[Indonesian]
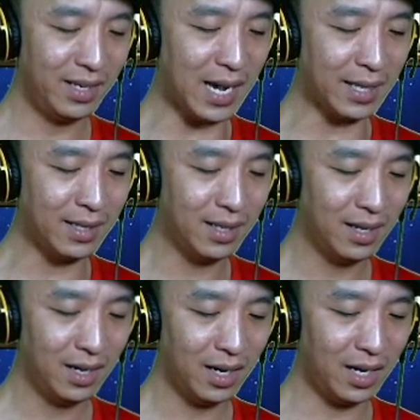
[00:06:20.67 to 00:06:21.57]
Yen,
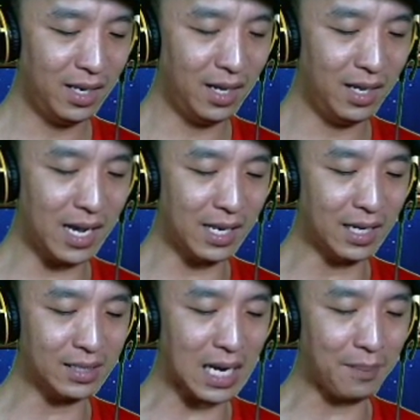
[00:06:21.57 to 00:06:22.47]
ini yen
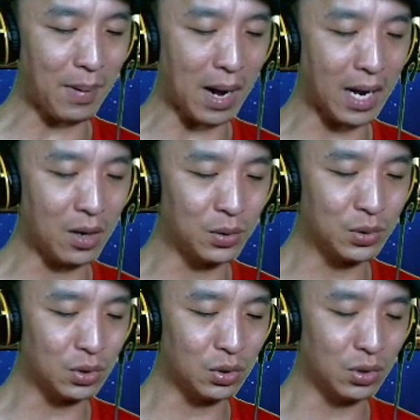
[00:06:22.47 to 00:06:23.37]
yang saya pakai
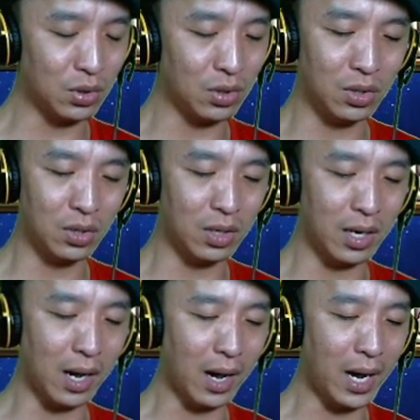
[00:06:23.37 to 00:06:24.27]
untuk
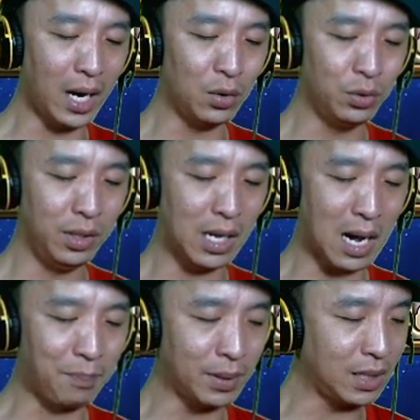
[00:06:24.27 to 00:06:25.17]

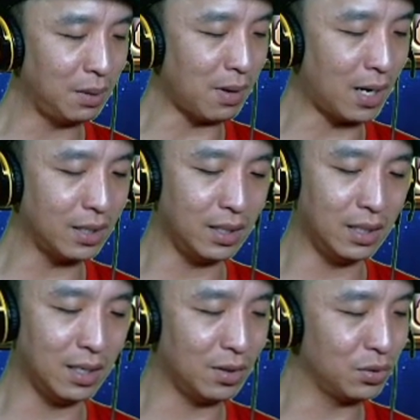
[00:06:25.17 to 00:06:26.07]
Elunia, penting banget
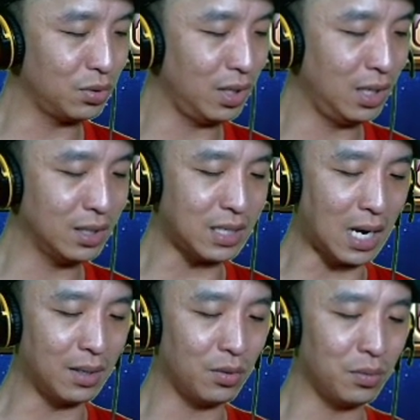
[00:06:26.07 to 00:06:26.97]
ini ini
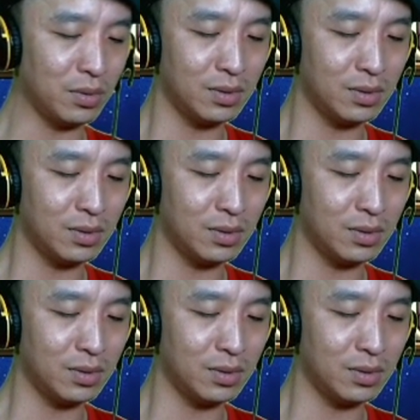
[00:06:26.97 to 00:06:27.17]
sangat